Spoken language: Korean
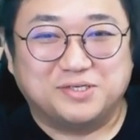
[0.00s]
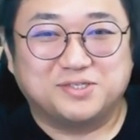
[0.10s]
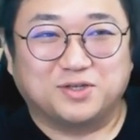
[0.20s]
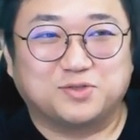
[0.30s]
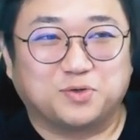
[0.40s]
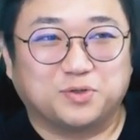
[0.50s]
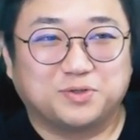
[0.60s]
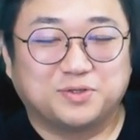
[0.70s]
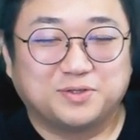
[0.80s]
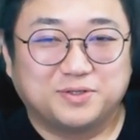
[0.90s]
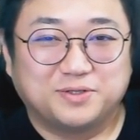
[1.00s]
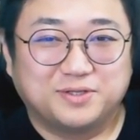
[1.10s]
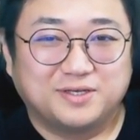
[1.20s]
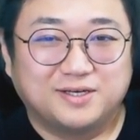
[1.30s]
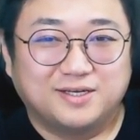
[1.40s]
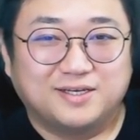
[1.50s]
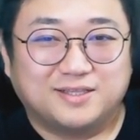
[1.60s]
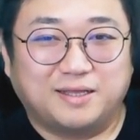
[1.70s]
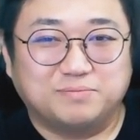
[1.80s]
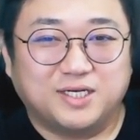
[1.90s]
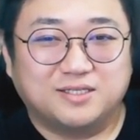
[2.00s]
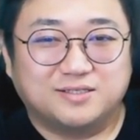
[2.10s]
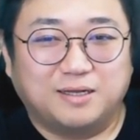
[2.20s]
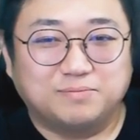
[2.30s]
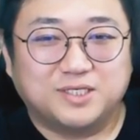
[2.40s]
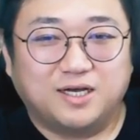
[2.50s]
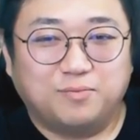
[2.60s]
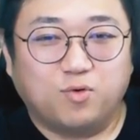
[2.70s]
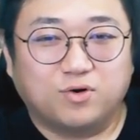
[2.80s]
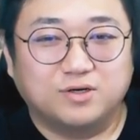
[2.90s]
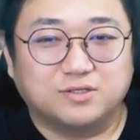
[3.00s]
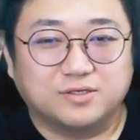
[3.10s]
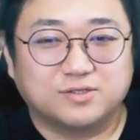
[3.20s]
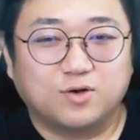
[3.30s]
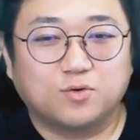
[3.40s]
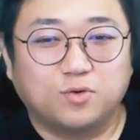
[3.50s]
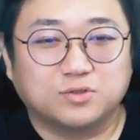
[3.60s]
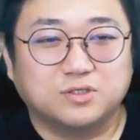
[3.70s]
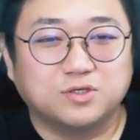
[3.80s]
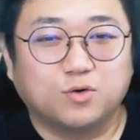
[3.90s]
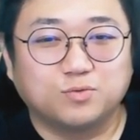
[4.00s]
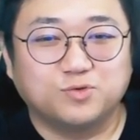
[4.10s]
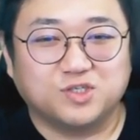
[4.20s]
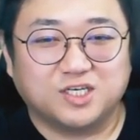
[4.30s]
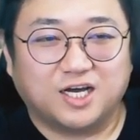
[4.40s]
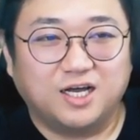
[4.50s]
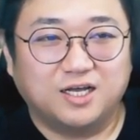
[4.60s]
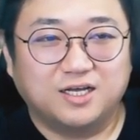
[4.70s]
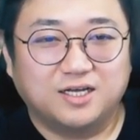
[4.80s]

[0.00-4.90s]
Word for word: 미스터 트롯. 남자 남자 보컬들 성공 등용문인가